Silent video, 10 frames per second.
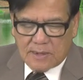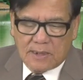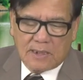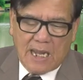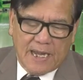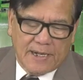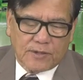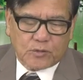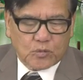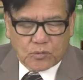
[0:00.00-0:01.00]
Nga đã
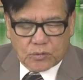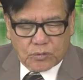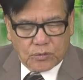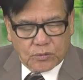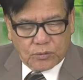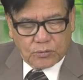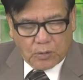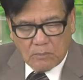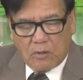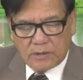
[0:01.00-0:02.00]

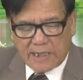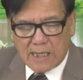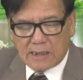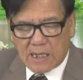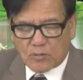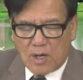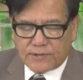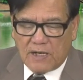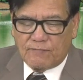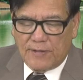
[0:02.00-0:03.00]
tuyên bố rằng các đoàn
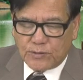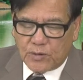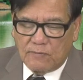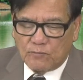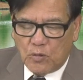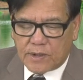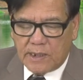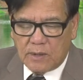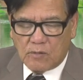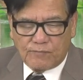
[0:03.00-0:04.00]
xe vận chuyển vũ
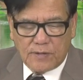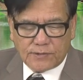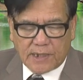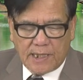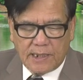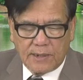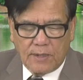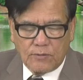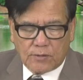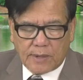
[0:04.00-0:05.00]
khí của phương Tây
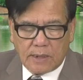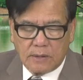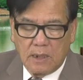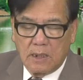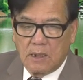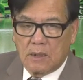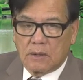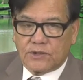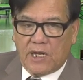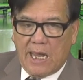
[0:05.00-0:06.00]
đến Ukraine
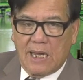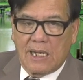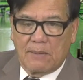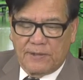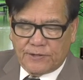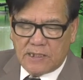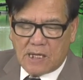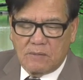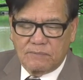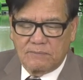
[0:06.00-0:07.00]
sẽ là bị tấn
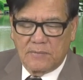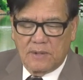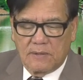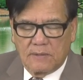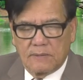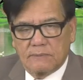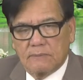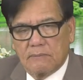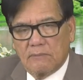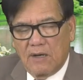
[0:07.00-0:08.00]
công,
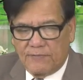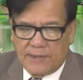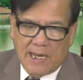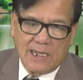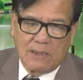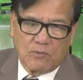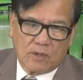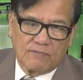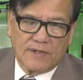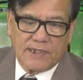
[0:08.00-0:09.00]
bởi vì đấy là một
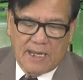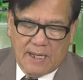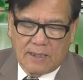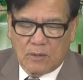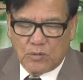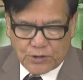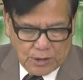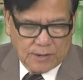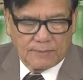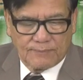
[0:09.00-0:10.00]
cái vấn đề quân sự.